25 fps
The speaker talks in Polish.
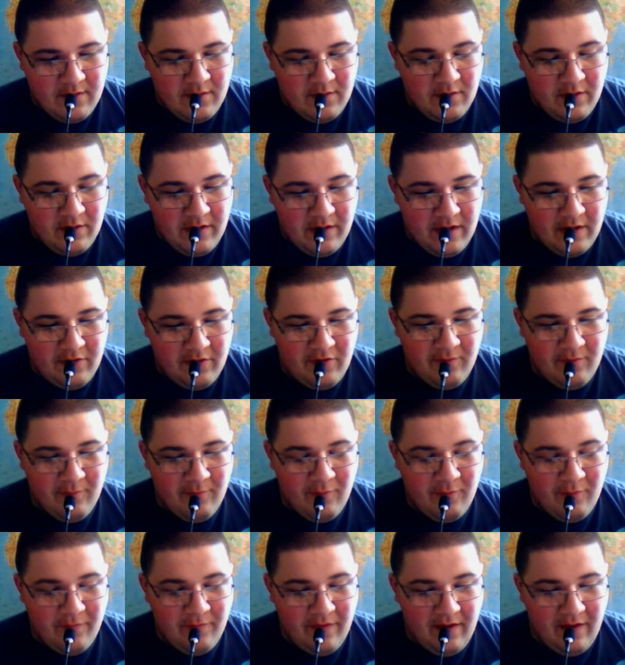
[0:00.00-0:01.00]
Ja ci
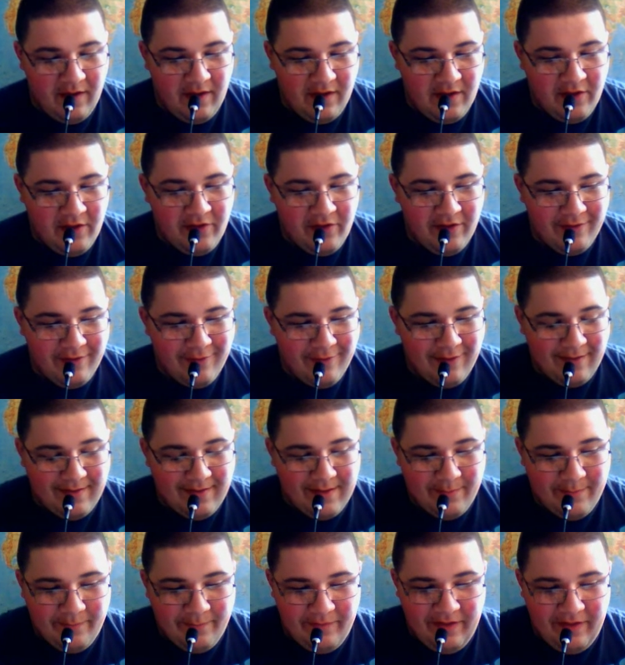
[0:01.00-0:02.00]
mówię, idź na
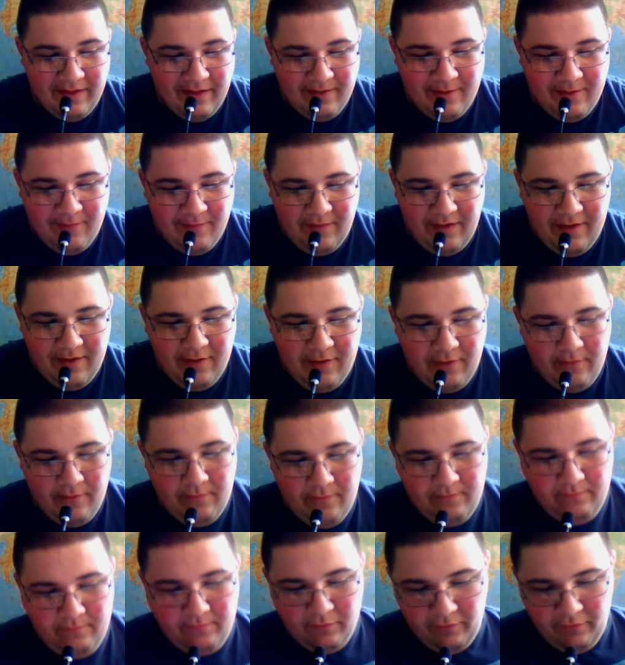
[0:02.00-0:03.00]
doradcę finansowego.
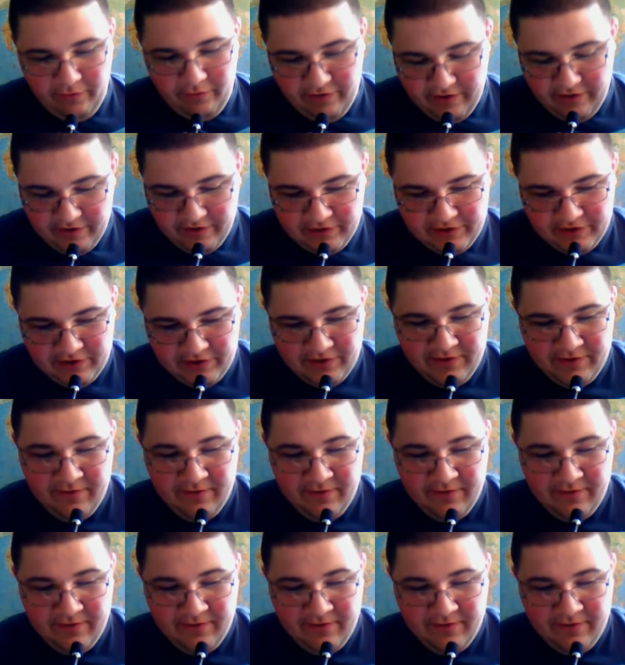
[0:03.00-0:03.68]
Pójdziesz?